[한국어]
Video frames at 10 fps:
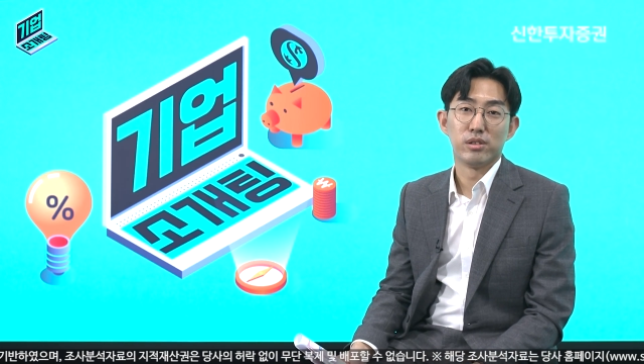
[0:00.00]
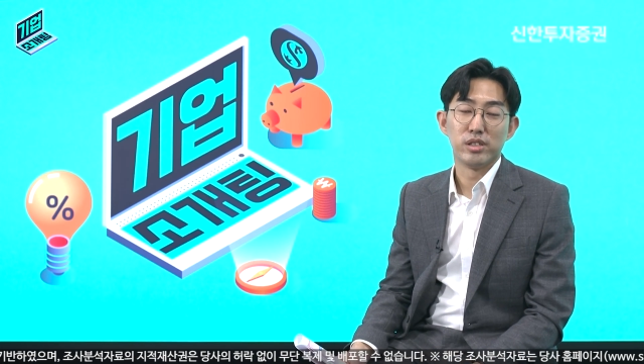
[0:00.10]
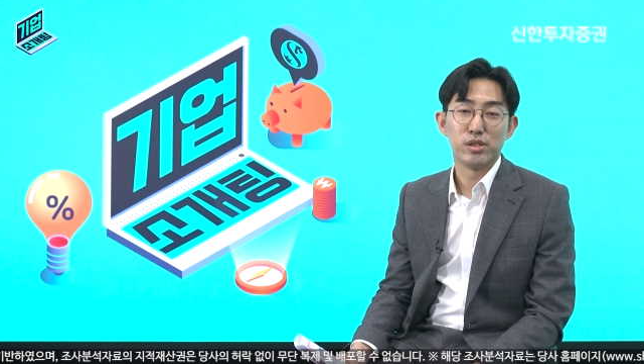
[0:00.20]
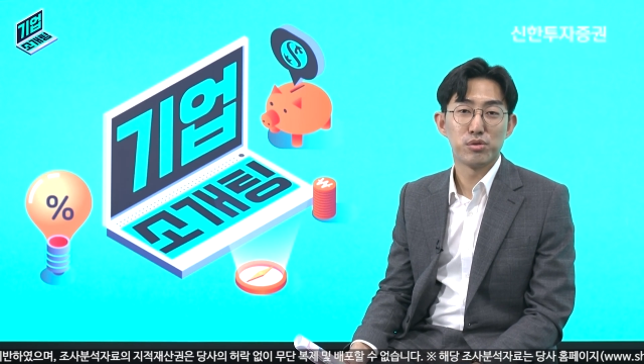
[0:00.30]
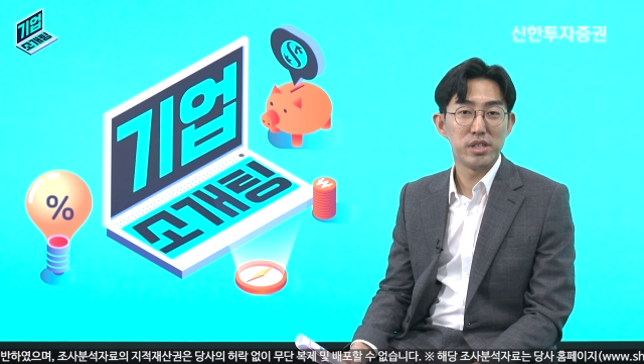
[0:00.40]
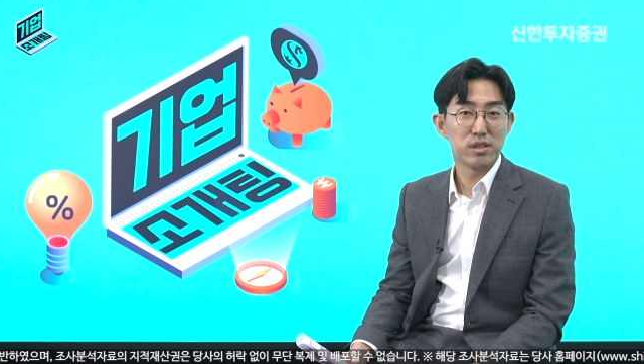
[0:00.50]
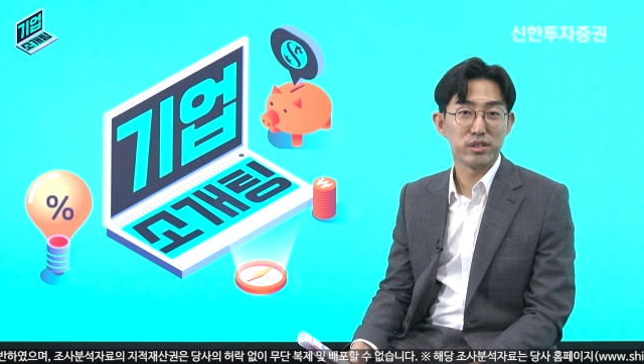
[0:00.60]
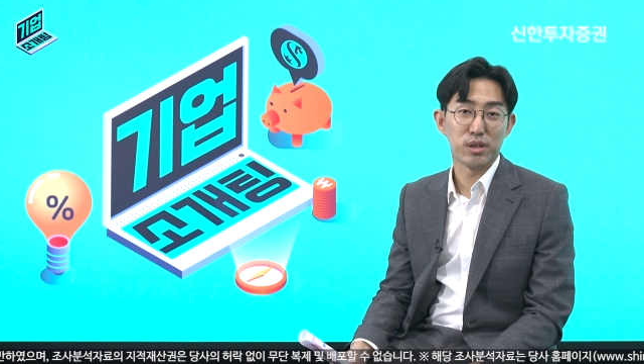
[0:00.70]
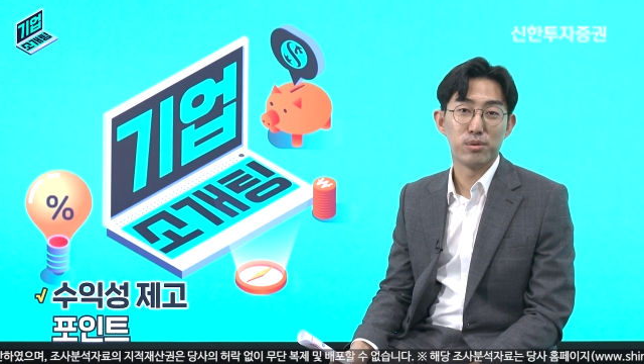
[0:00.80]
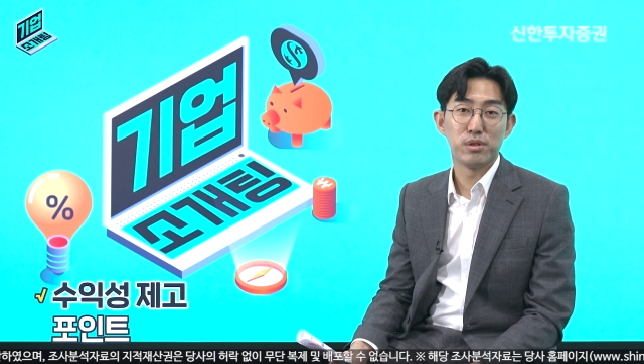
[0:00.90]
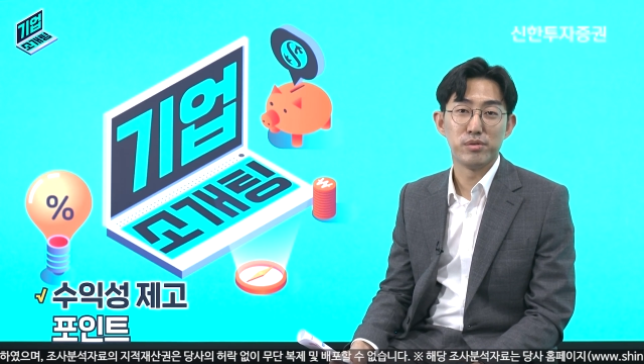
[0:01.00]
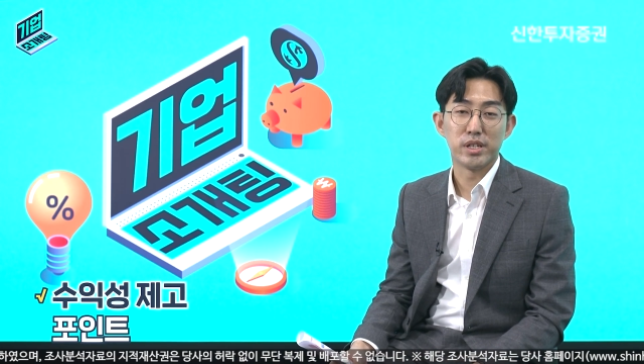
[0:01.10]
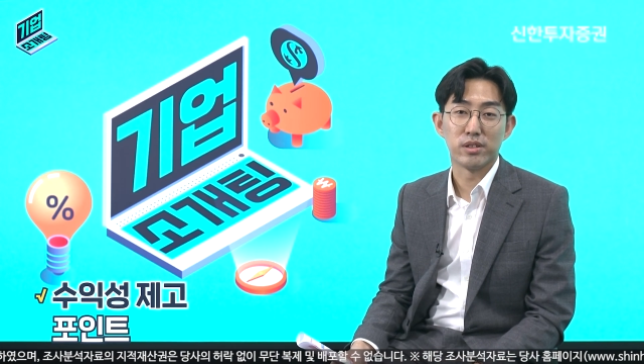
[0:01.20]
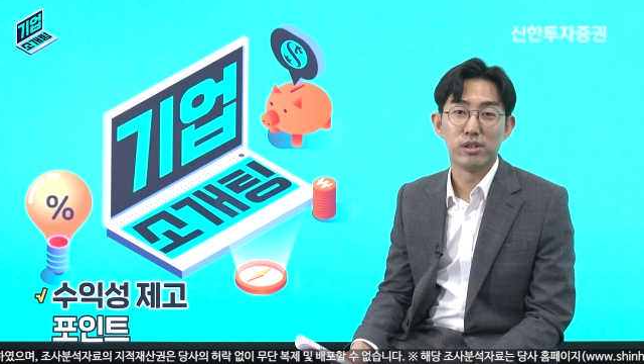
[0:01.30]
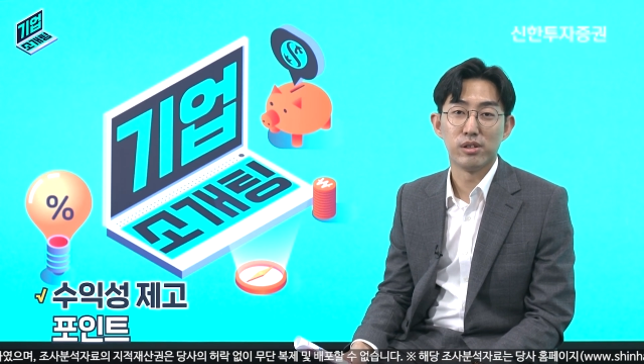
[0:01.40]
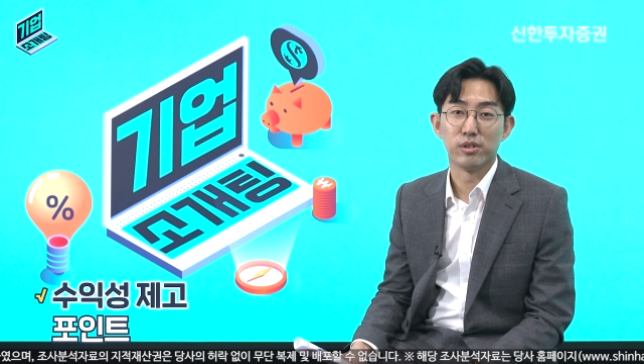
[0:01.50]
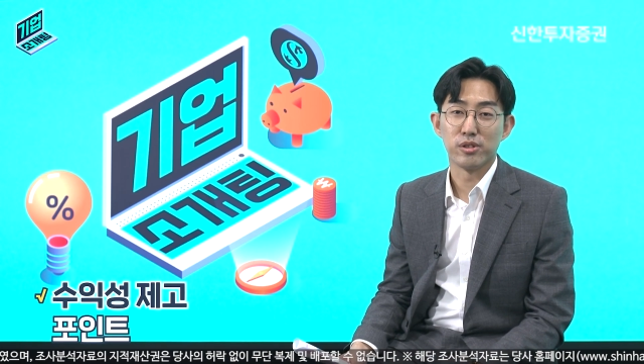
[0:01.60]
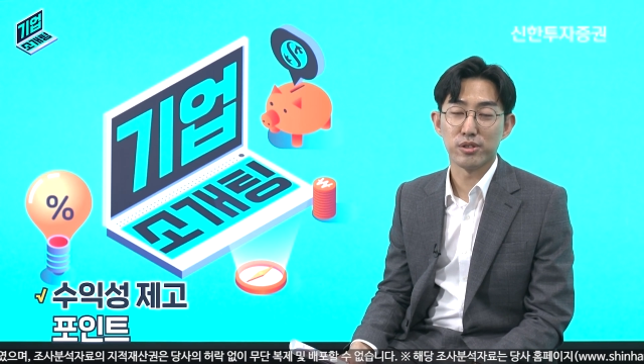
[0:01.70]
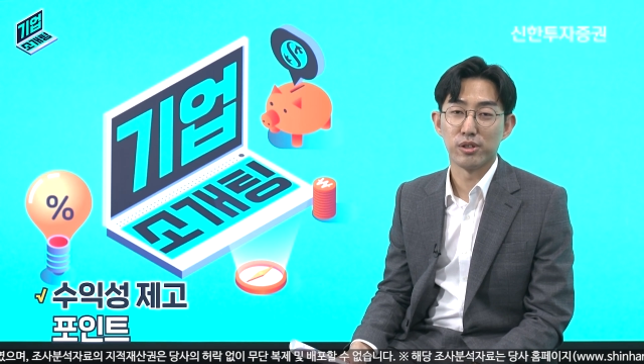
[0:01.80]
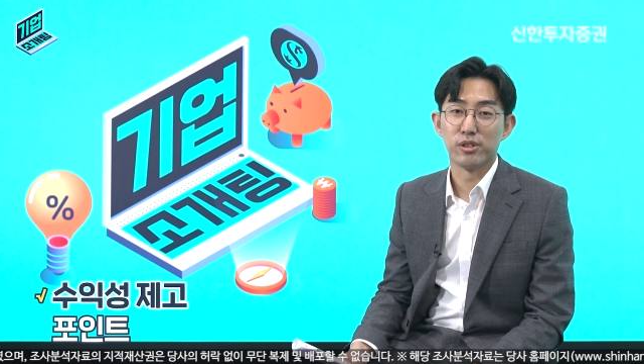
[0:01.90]
이 수익성 제고를 위해서
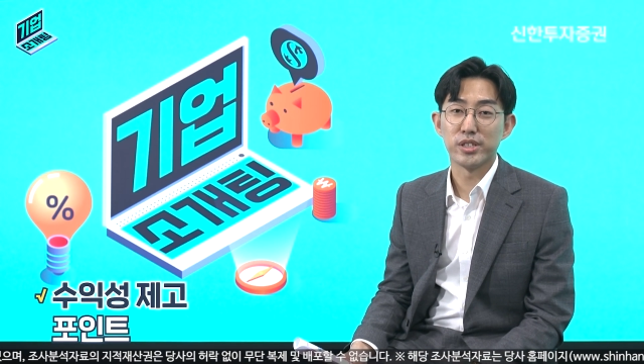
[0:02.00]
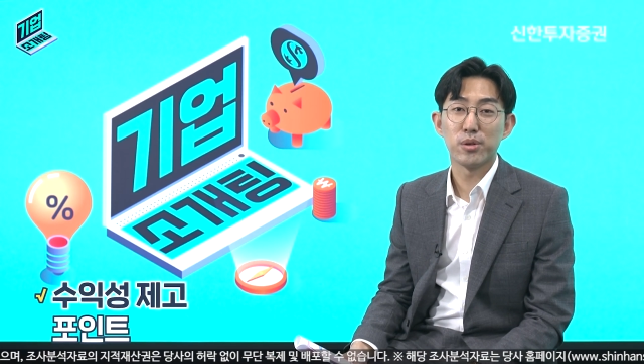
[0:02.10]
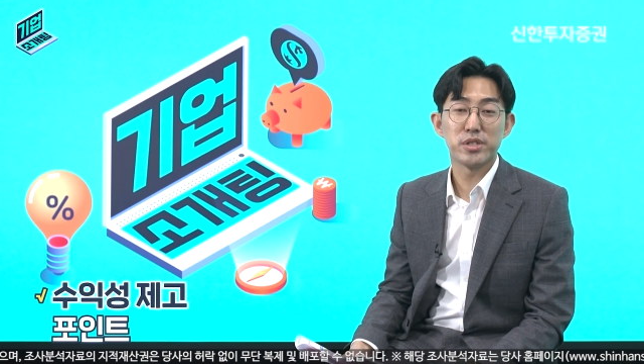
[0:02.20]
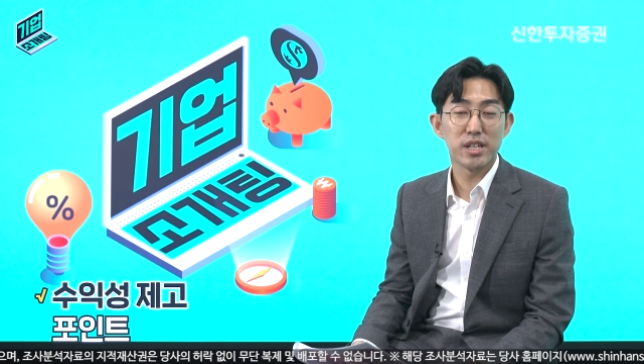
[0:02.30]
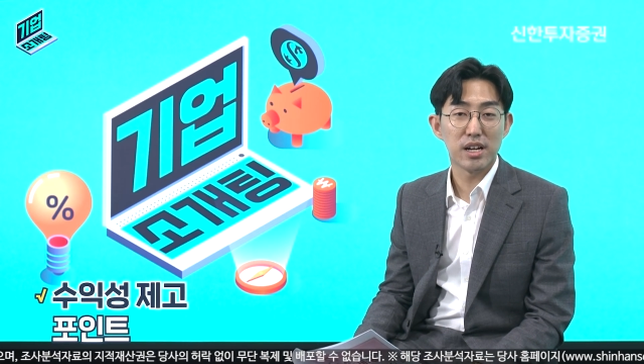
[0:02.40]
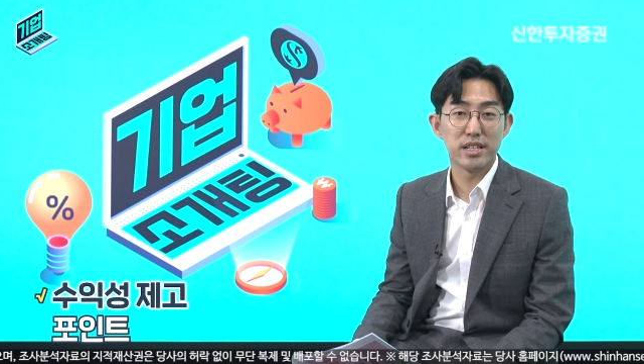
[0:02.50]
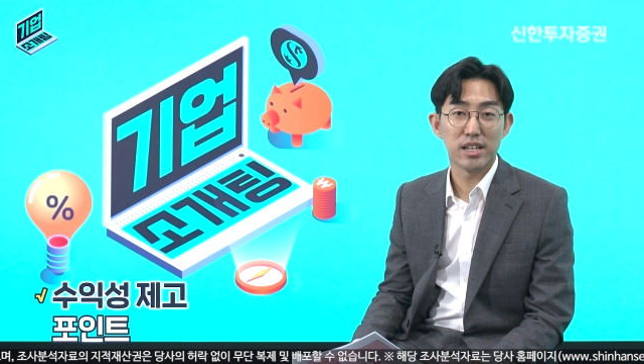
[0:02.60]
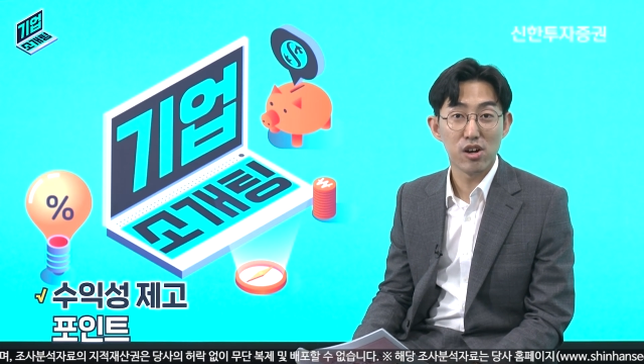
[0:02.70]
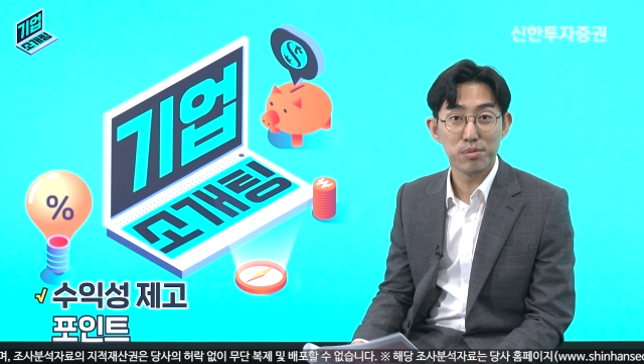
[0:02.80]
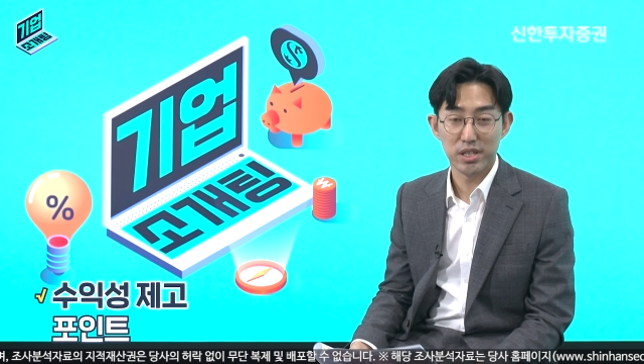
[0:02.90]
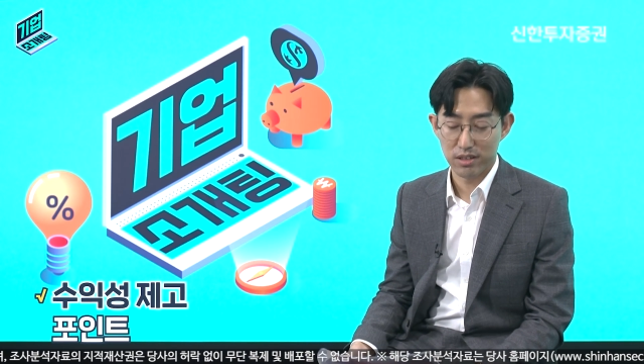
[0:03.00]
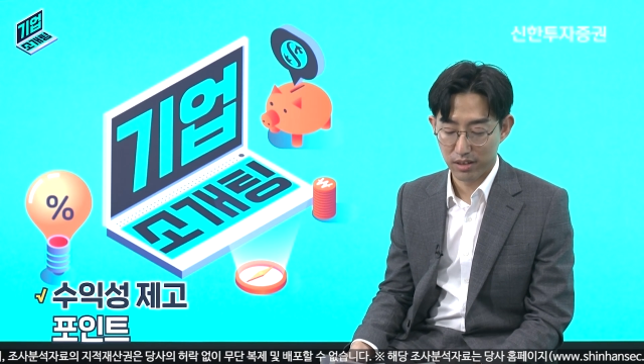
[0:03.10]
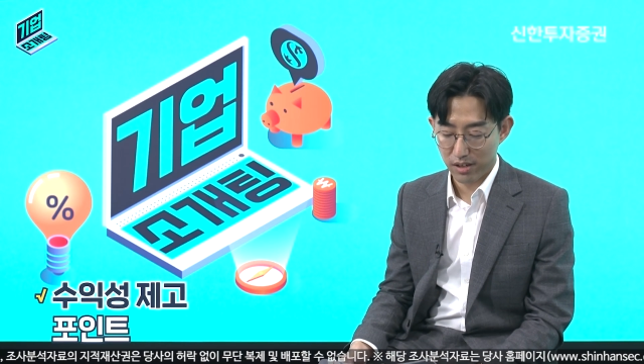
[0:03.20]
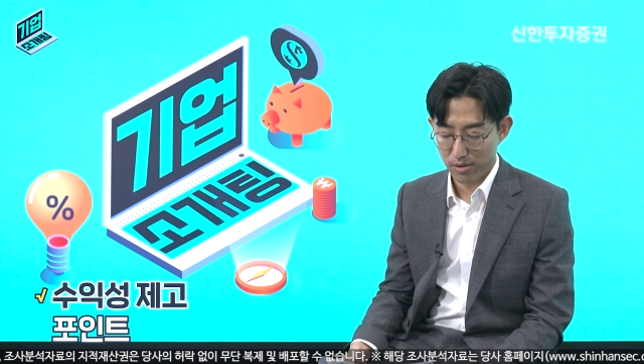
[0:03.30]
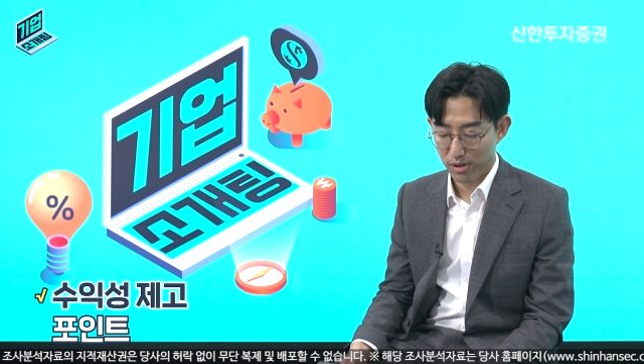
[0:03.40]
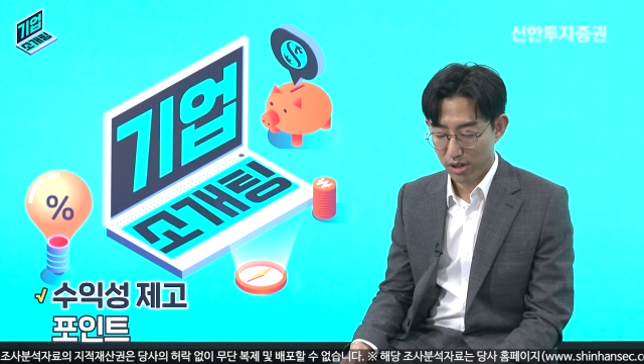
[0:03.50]
어, 새로 시작한 사업이 있는데요.